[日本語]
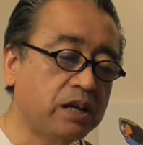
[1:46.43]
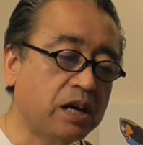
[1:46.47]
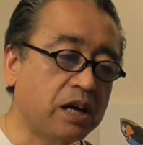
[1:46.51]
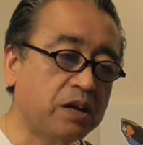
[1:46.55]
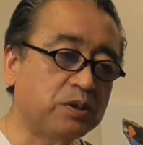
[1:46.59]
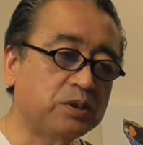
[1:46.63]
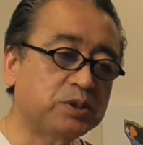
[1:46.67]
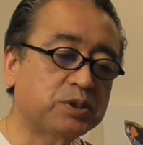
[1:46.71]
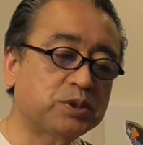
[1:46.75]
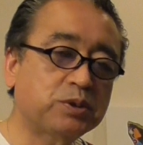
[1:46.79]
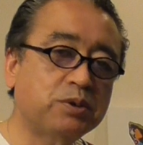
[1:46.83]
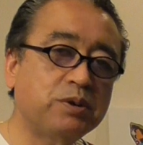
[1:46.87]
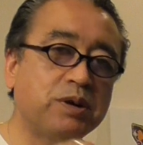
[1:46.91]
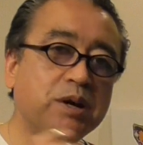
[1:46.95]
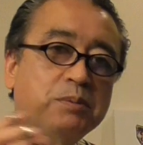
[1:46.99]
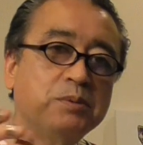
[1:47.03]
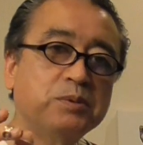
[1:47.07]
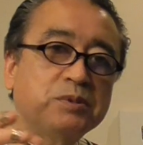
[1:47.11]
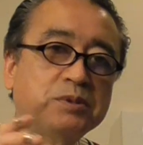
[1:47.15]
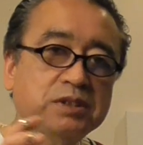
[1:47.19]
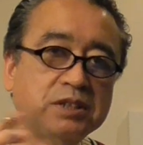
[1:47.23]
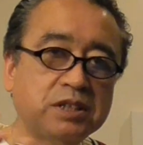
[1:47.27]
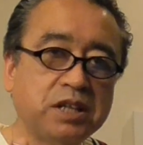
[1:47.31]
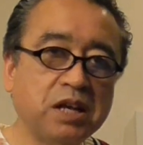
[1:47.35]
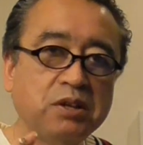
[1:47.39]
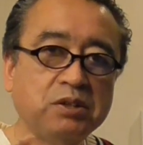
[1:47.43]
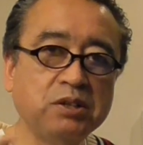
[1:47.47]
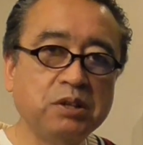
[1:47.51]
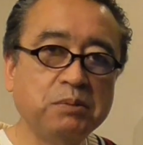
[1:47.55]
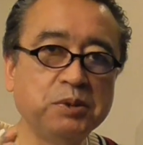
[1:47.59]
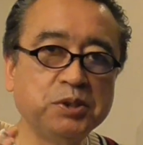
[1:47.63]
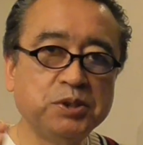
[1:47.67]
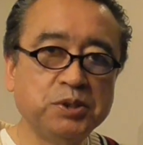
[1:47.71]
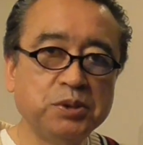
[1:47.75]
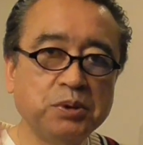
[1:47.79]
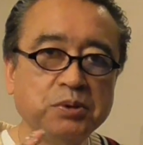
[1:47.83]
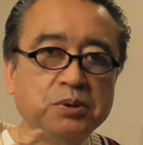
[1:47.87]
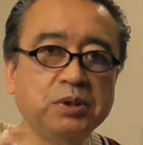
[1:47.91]
あのスコアをつけるに
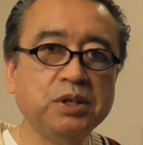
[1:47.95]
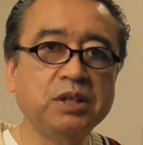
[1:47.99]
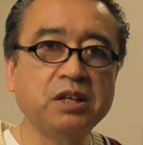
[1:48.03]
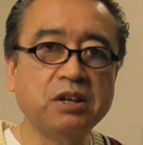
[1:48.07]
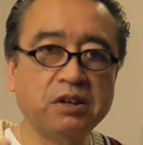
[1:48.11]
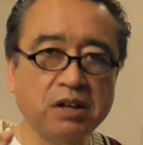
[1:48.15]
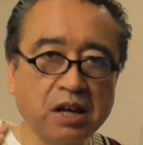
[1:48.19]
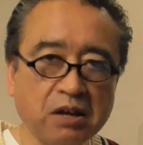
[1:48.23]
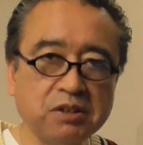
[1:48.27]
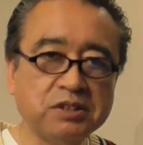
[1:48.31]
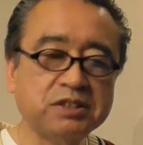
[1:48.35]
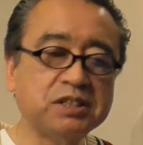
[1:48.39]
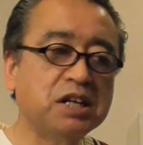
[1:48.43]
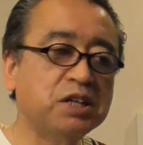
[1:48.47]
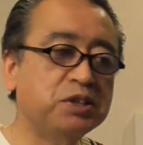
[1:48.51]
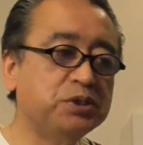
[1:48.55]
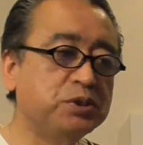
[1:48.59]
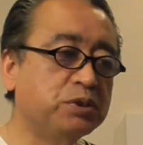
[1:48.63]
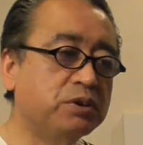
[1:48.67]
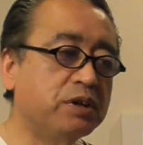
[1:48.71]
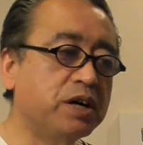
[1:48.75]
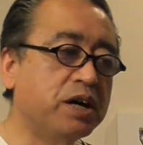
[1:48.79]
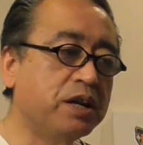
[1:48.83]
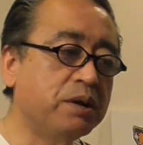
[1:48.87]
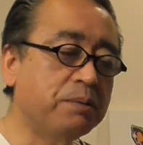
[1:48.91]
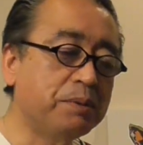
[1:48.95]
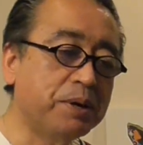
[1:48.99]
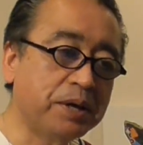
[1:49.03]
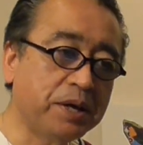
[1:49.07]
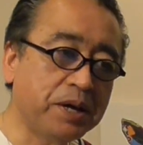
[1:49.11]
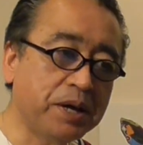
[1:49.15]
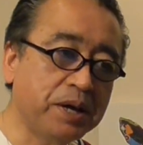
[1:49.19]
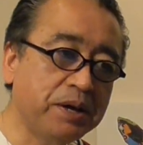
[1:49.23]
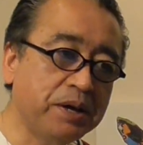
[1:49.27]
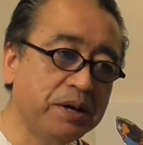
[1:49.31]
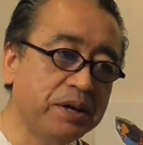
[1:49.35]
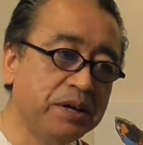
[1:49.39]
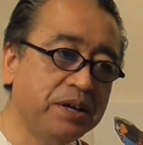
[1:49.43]
もちょうどいいんだよねあの3色あれば
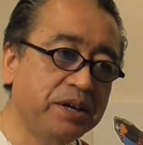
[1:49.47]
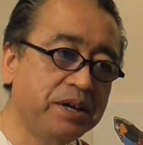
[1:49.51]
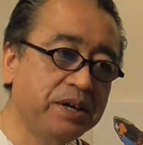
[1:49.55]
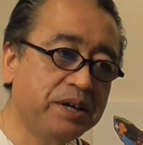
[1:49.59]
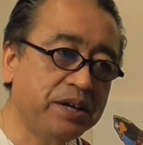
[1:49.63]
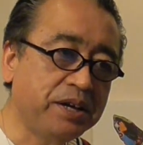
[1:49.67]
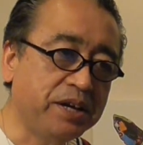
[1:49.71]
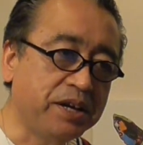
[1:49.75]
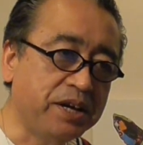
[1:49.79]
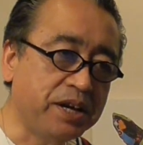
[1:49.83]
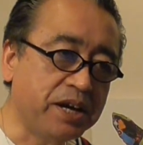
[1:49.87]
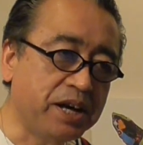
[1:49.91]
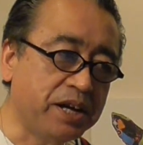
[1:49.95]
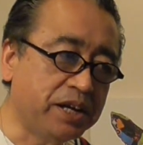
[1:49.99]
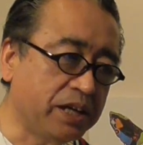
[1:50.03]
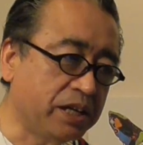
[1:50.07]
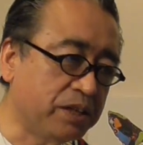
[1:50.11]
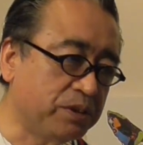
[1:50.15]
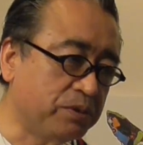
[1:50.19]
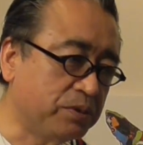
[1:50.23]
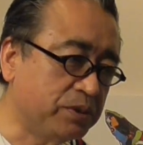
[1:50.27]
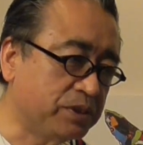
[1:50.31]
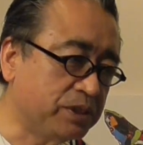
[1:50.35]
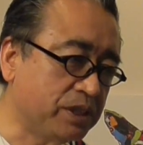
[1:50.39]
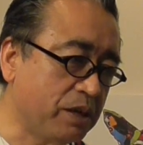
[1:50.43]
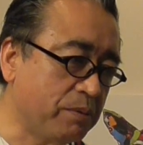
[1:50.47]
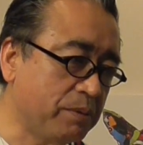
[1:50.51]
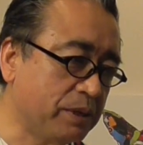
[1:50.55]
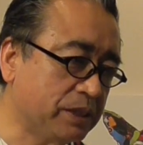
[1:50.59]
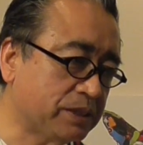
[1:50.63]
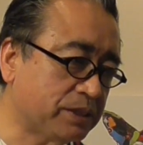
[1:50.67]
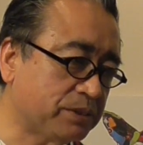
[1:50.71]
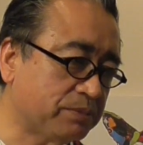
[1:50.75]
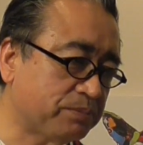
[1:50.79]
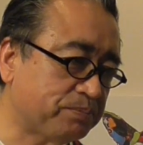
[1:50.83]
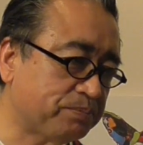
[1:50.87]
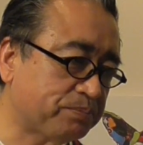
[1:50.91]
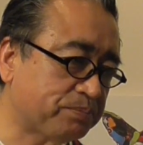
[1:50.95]
ね、えー、ありがとうございま
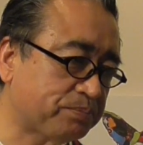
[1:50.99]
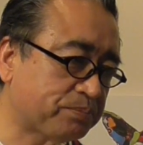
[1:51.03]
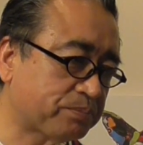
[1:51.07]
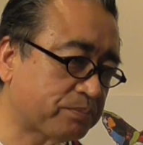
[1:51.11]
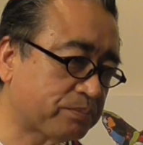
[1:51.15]
す